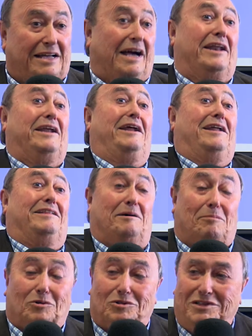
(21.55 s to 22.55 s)
carrera
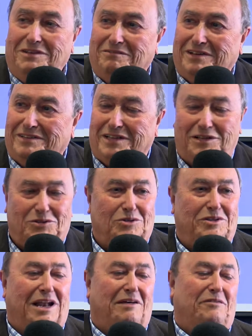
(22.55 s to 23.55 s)
deportiva
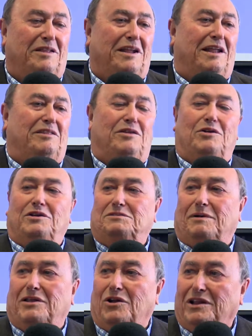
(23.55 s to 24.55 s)
dentro de la Federación
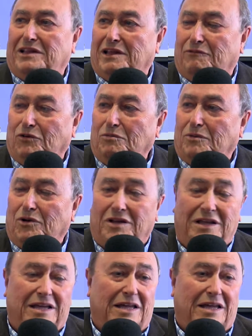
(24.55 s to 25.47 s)
Española de Fútbol,